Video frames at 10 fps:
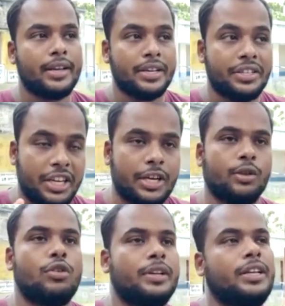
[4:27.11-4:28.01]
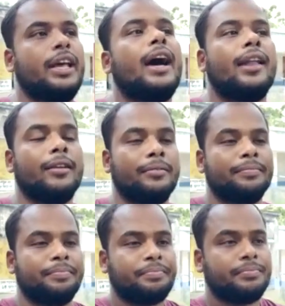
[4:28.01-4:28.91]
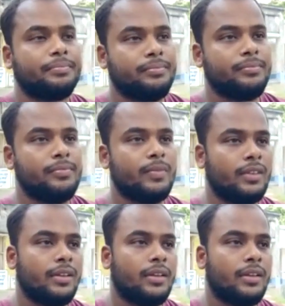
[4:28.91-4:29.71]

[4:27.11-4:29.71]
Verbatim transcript: শিক্ষিত সমাজের এই হাল কি নাম আপনার